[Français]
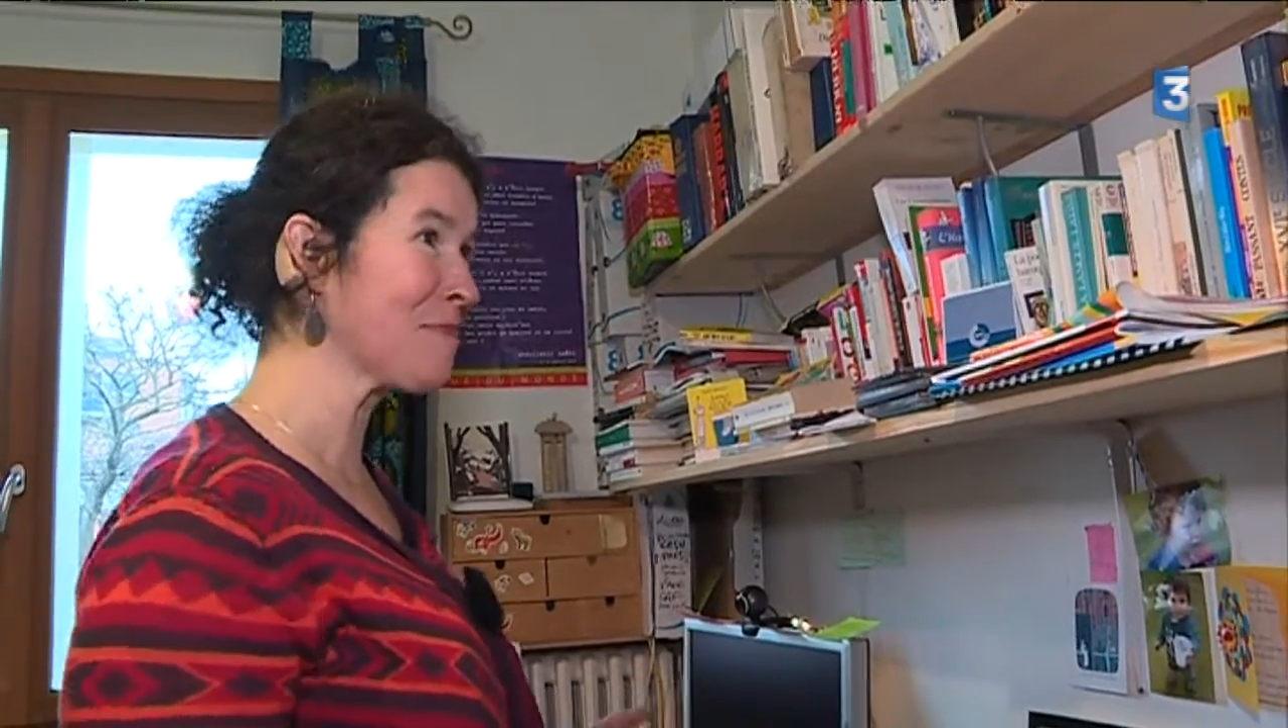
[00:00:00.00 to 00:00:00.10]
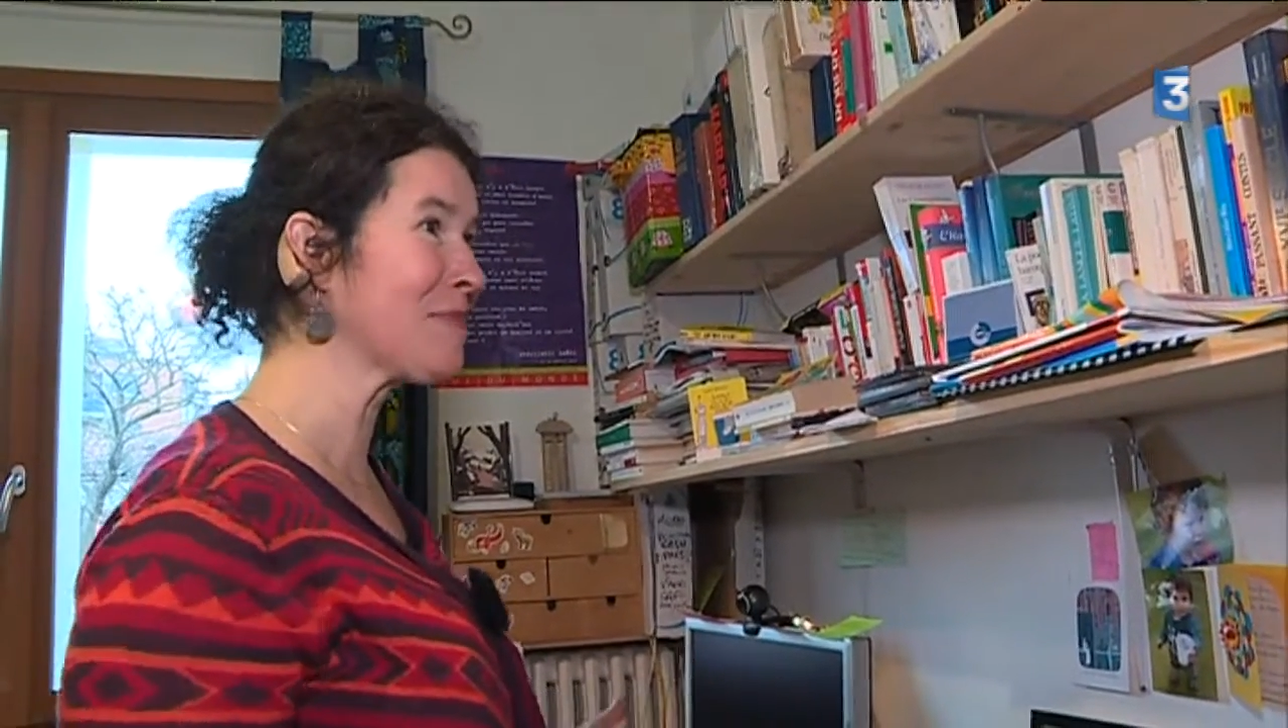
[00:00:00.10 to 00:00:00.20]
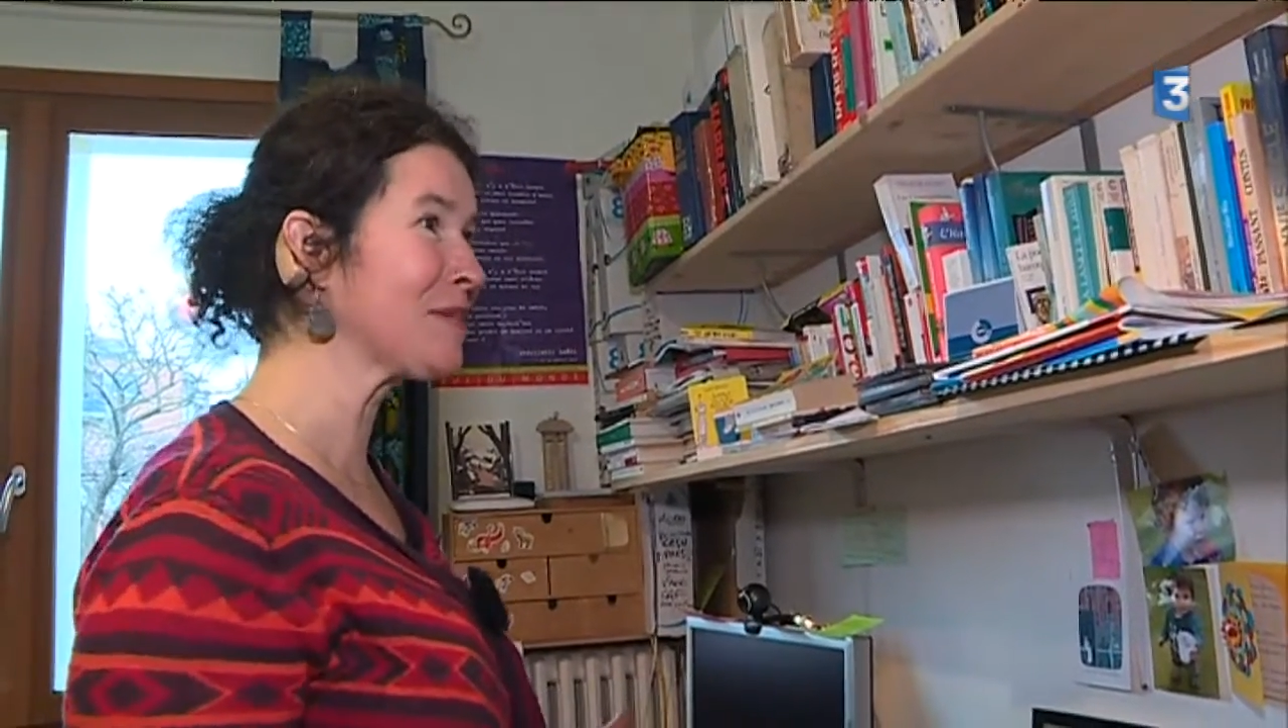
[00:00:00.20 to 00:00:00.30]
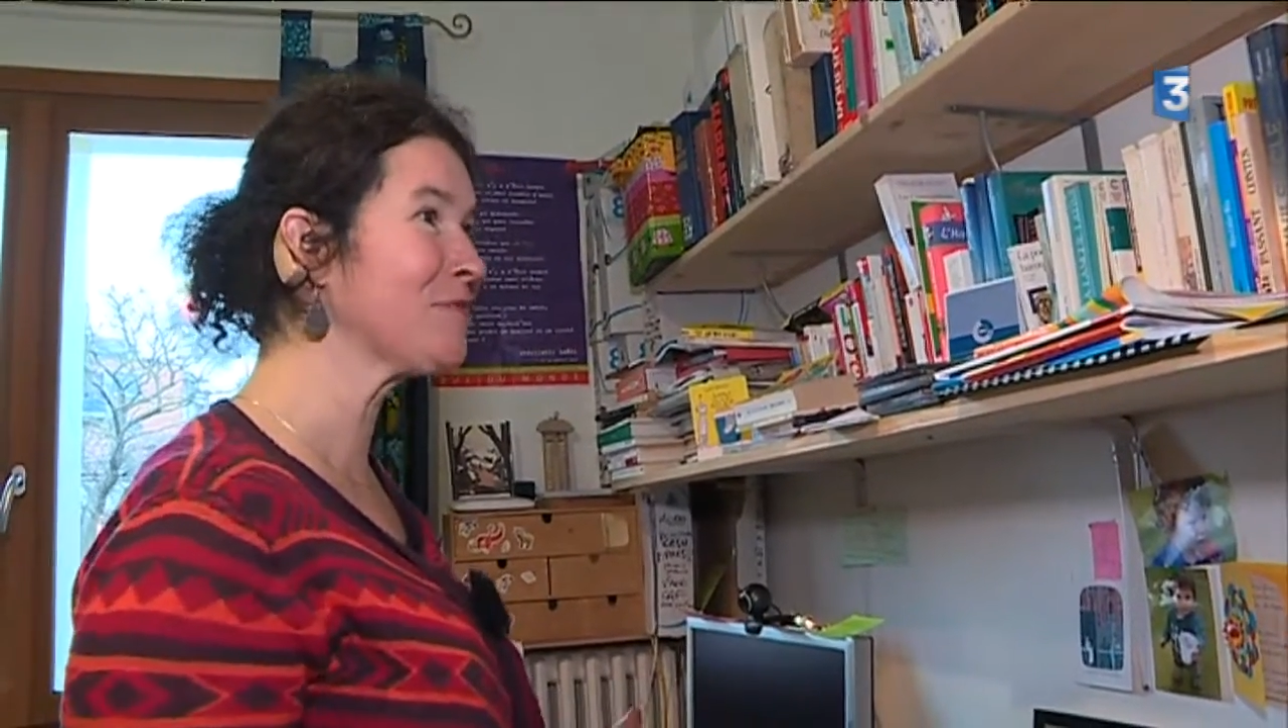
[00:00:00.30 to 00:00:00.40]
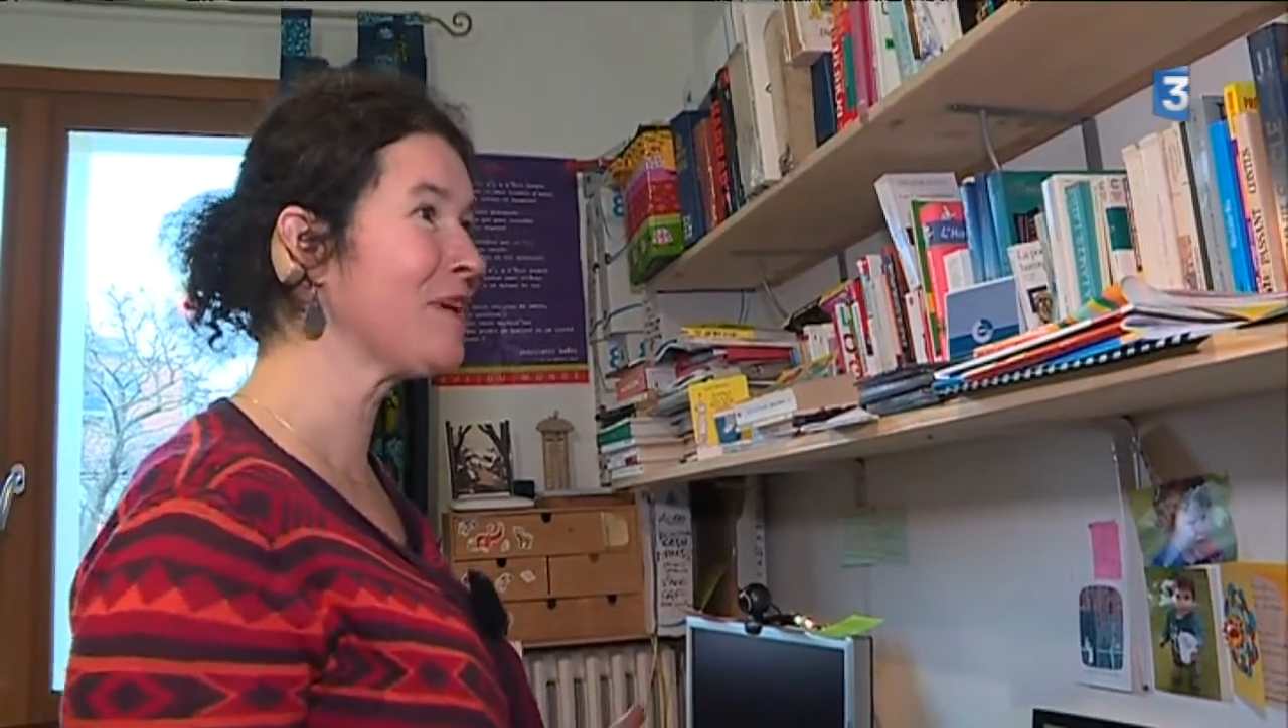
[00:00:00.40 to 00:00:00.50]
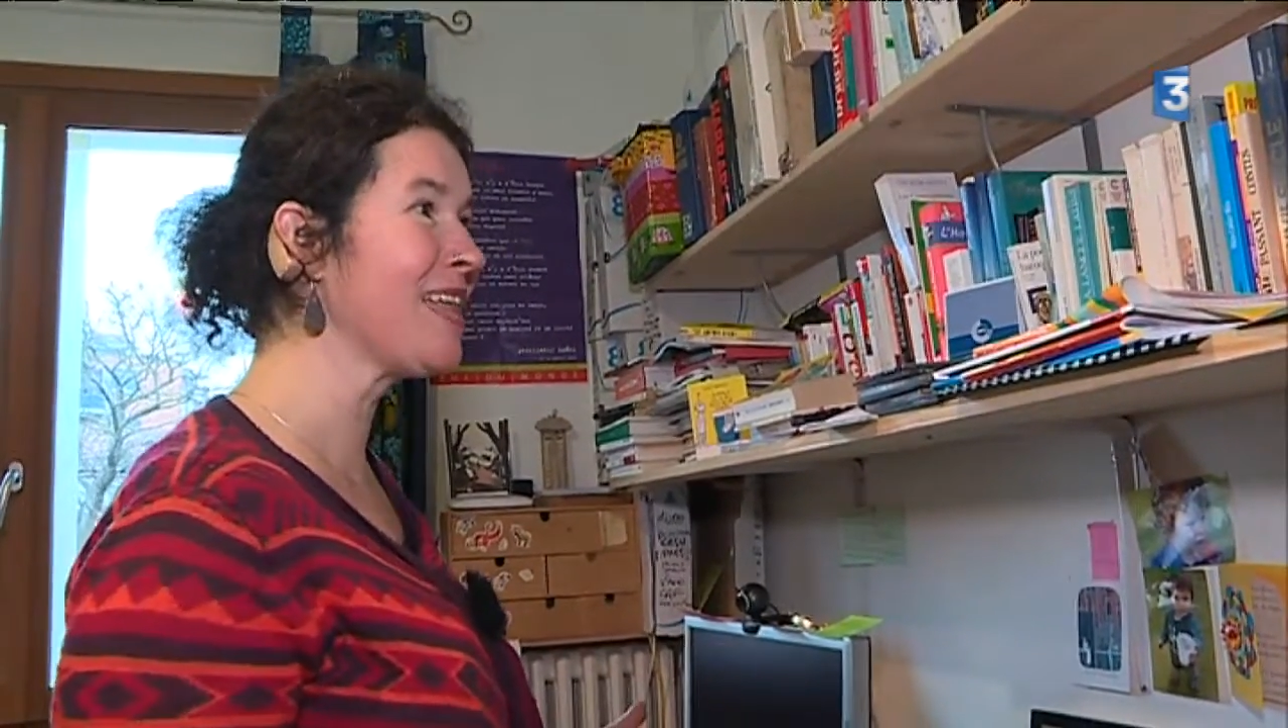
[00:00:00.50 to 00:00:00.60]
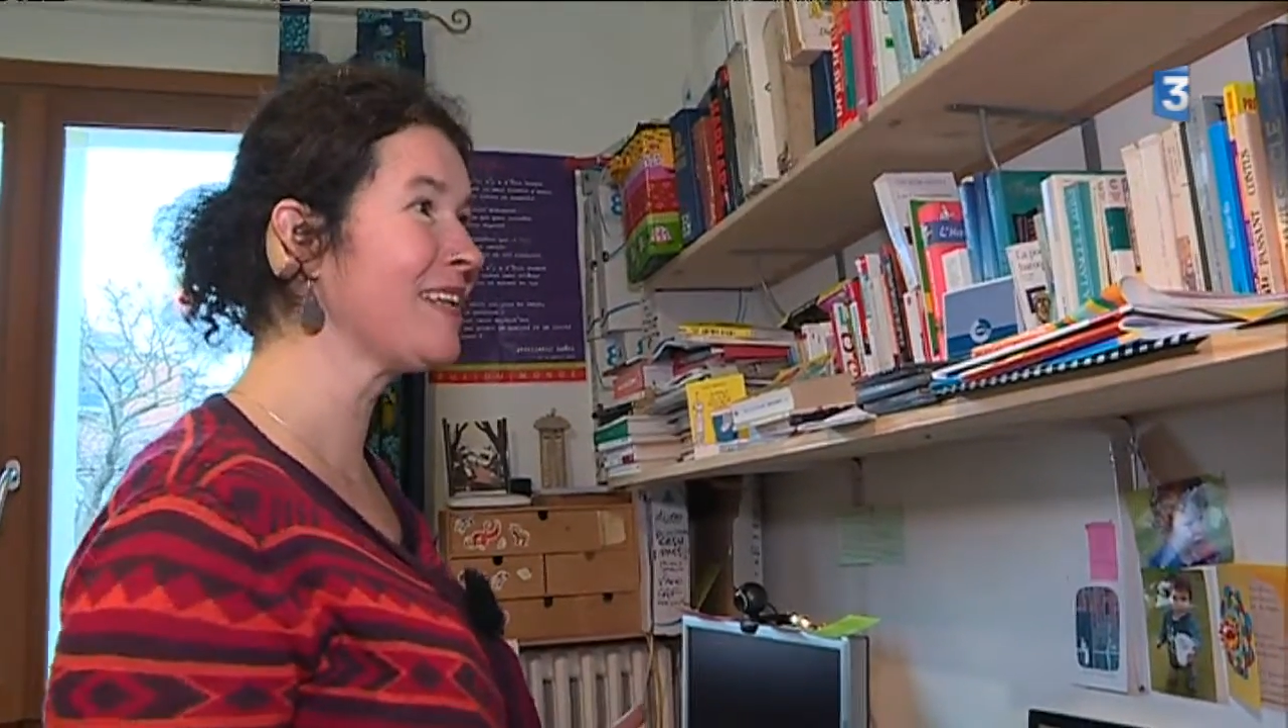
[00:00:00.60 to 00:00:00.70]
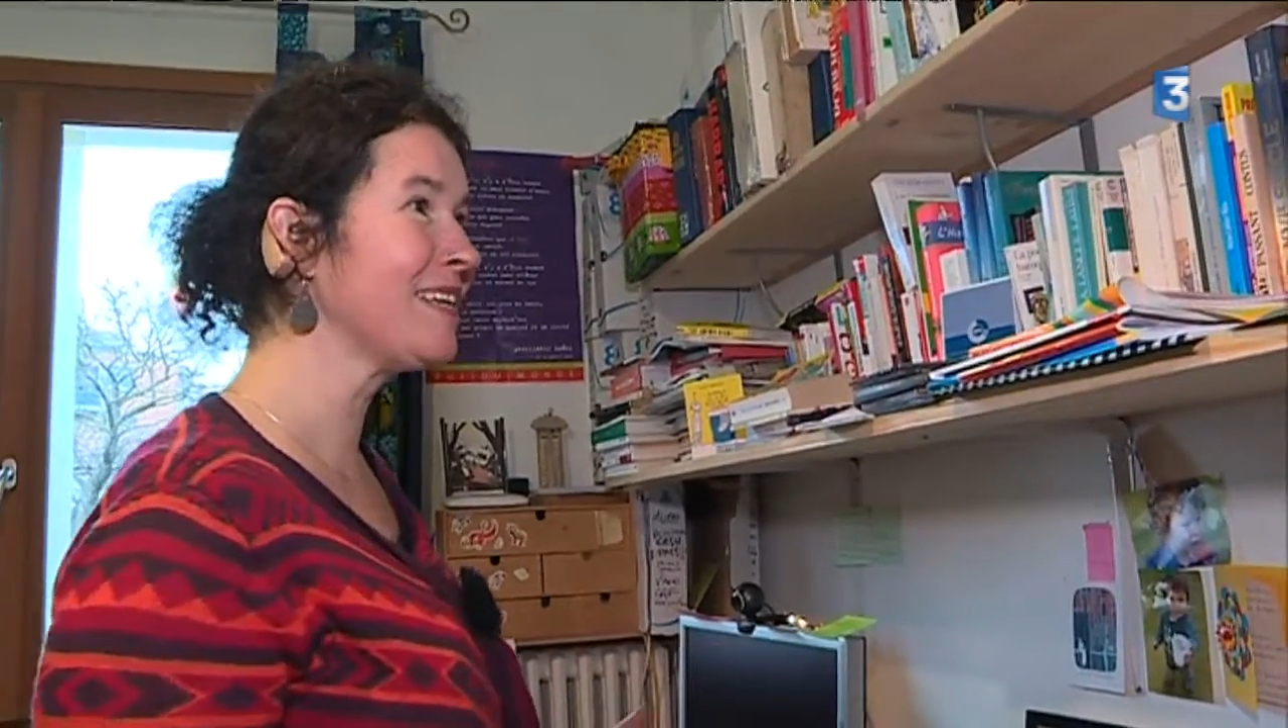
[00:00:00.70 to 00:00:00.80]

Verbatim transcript: mes manuels.